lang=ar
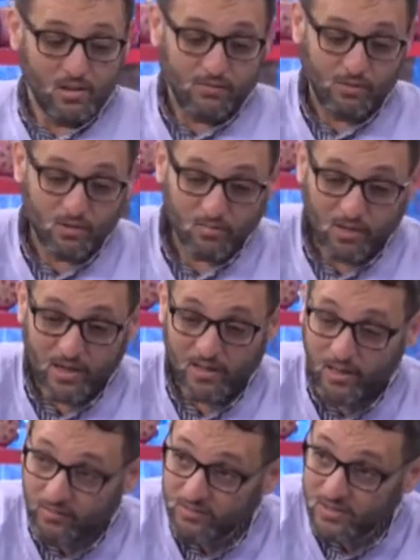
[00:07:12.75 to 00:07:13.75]
تفورما
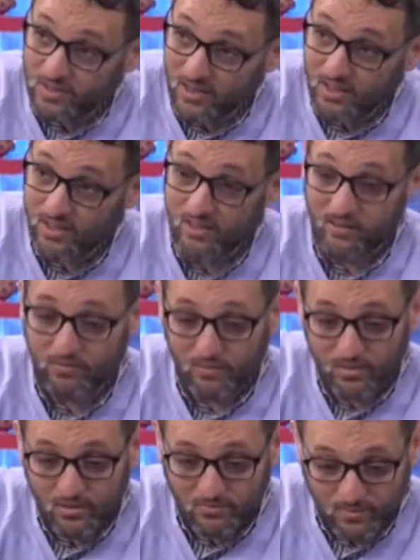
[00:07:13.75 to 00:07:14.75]
هنا في الجزائر
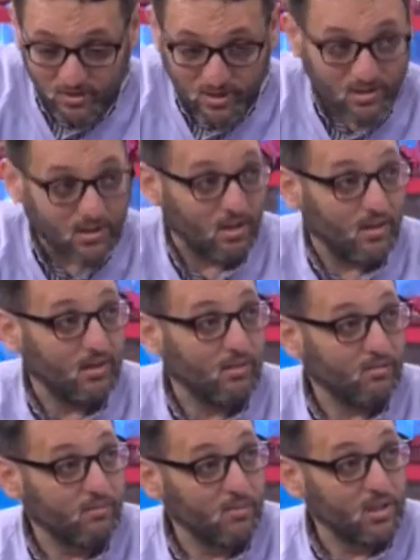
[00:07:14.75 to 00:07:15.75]
في الجزائر
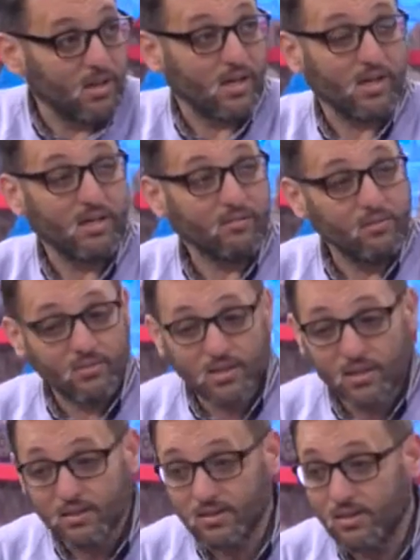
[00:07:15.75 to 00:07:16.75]
في ميغا كارت في
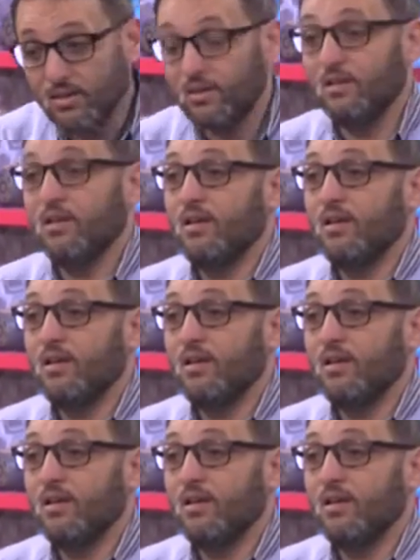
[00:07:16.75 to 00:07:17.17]
مدرسه